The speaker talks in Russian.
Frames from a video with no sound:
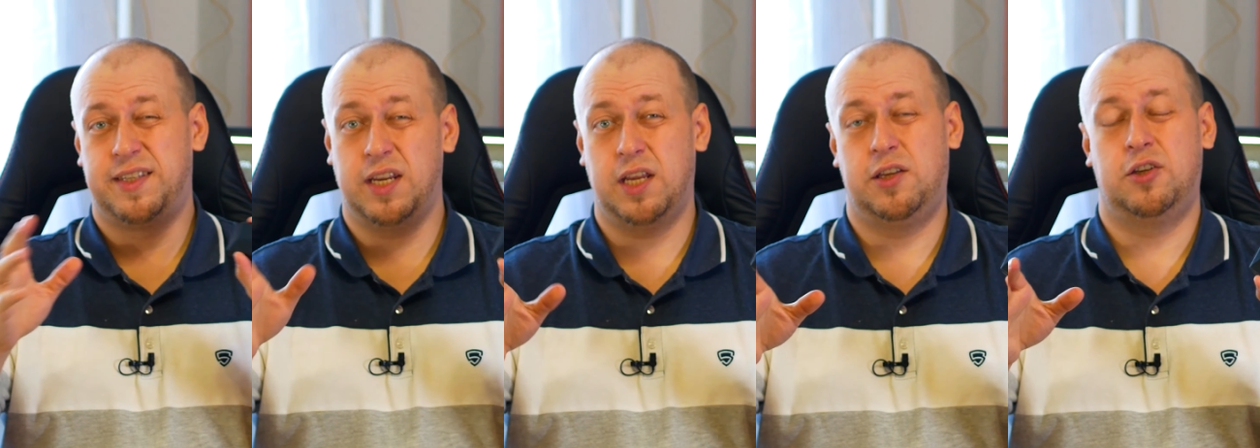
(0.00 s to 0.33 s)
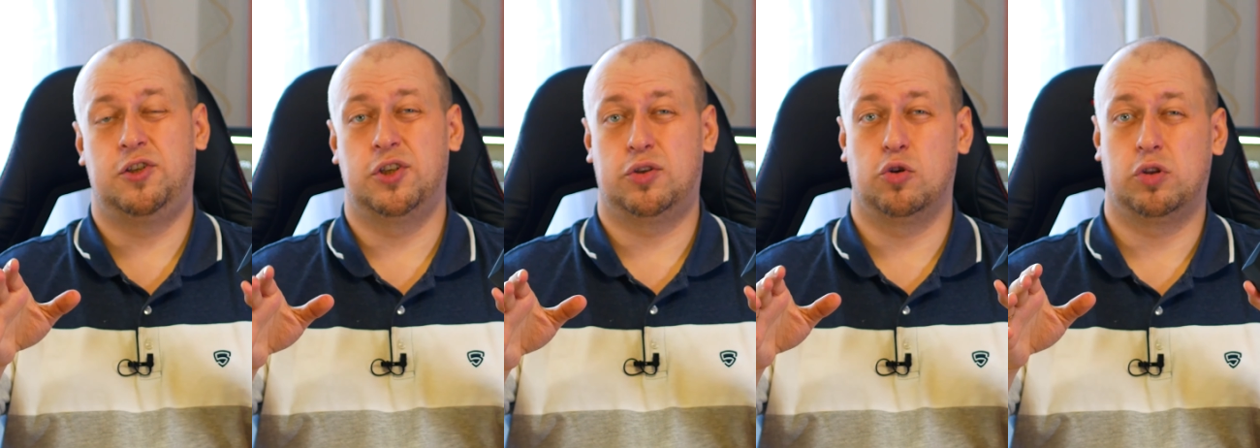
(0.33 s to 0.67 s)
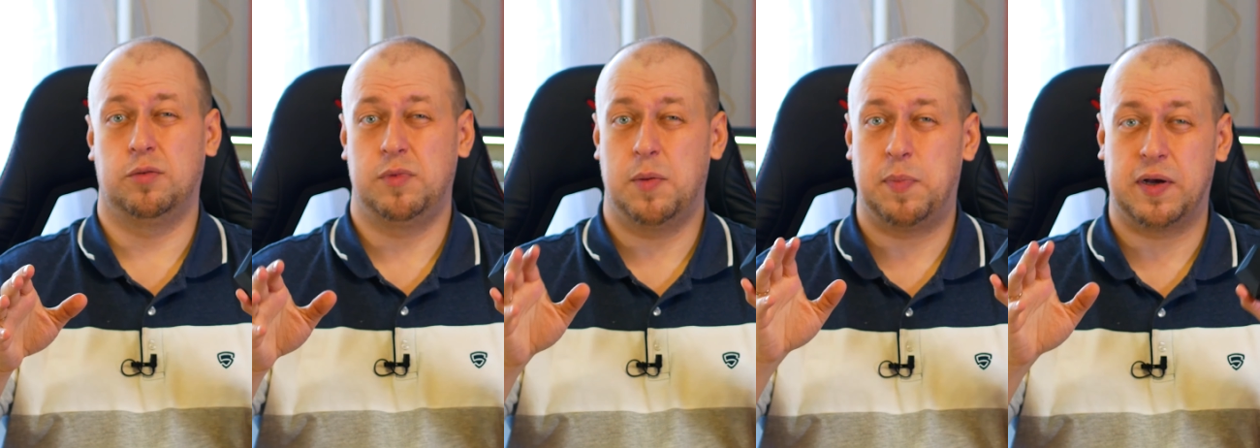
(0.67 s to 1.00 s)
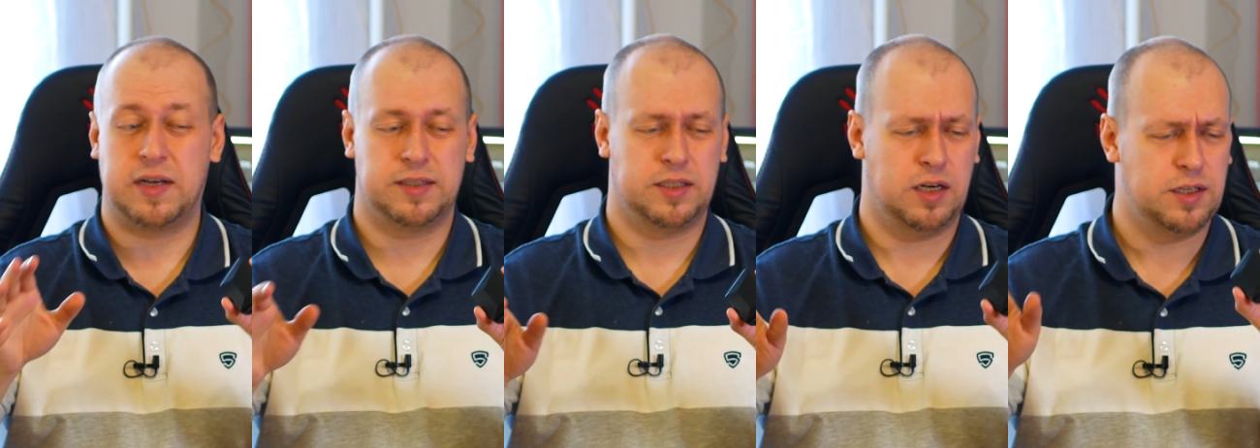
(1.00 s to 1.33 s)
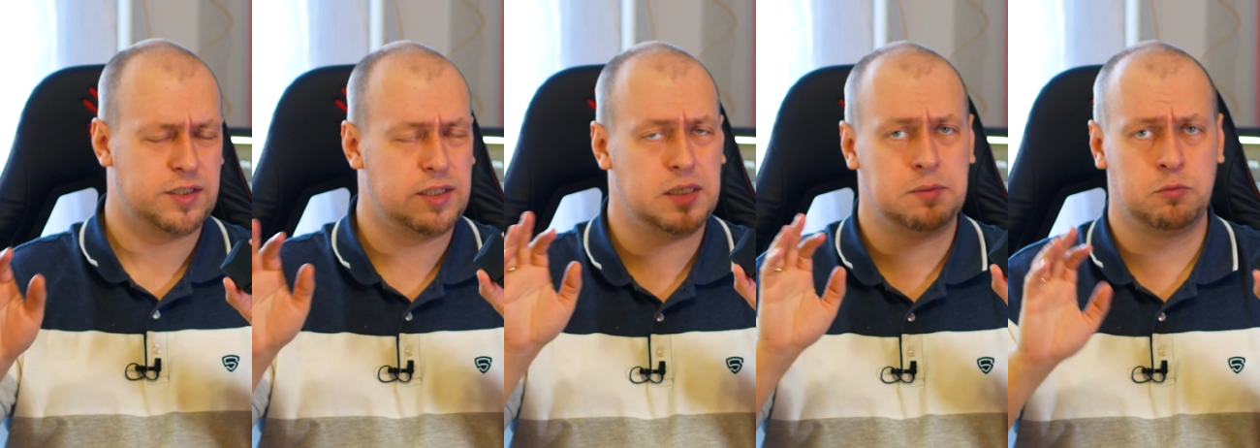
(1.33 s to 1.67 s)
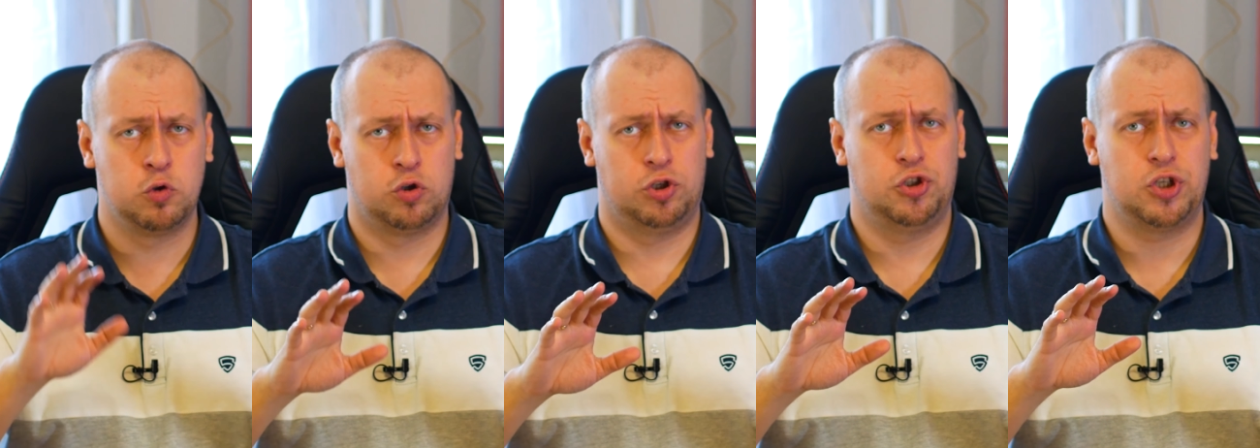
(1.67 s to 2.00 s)
Средние частоты мне показались
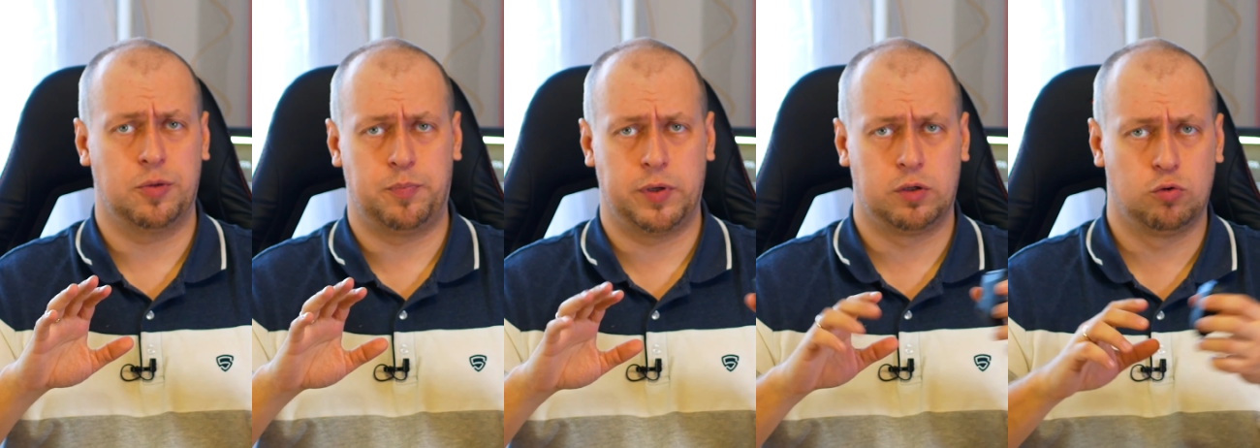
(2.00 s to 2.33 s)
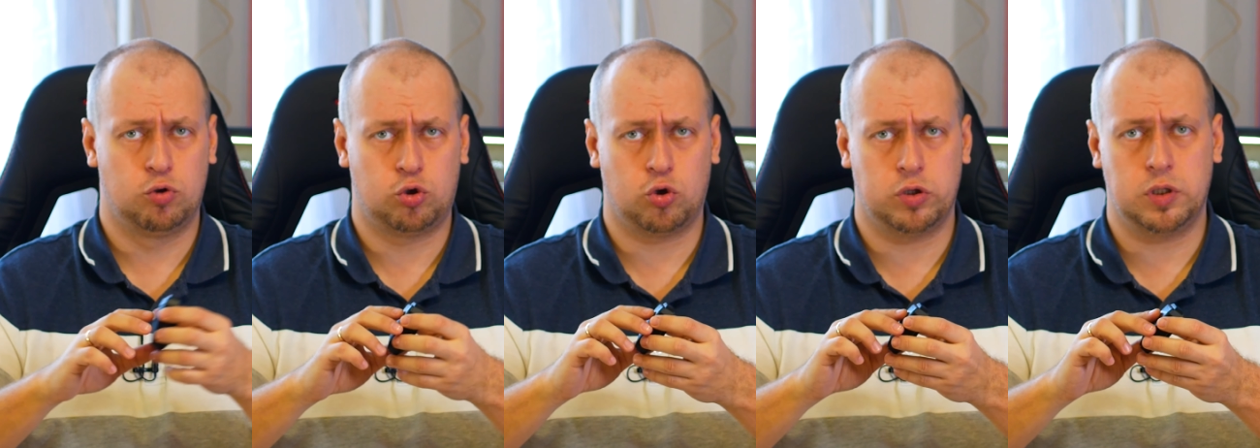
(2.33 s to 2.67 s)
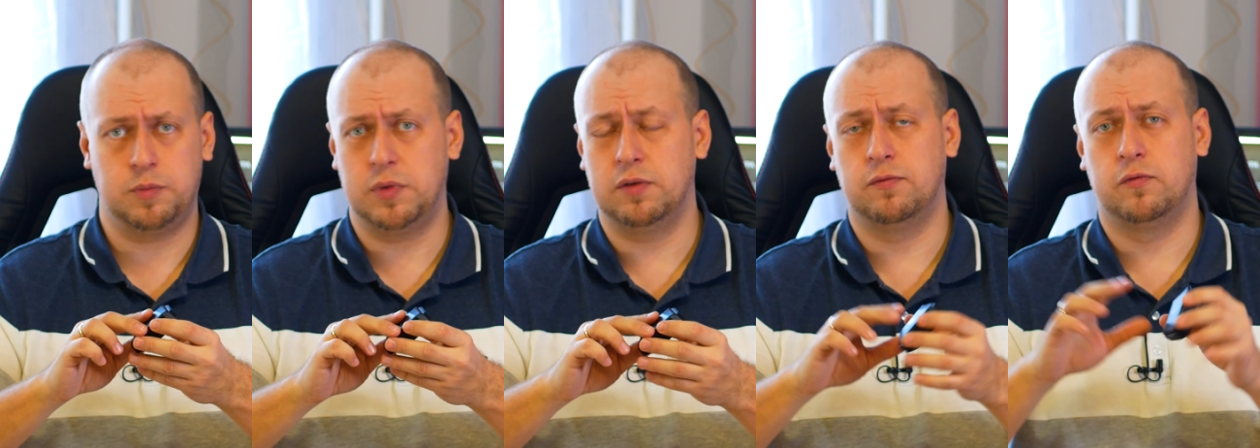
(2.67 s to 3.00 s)
немножечко приглушенными.